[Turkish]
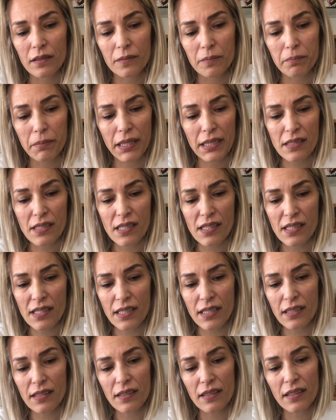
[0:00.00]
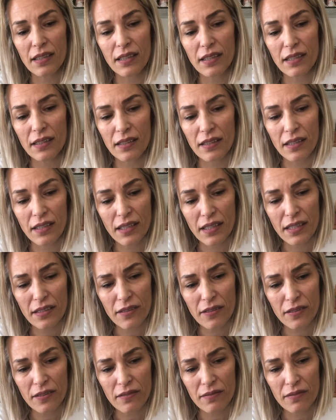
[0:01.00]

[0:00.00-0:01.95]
Ben size en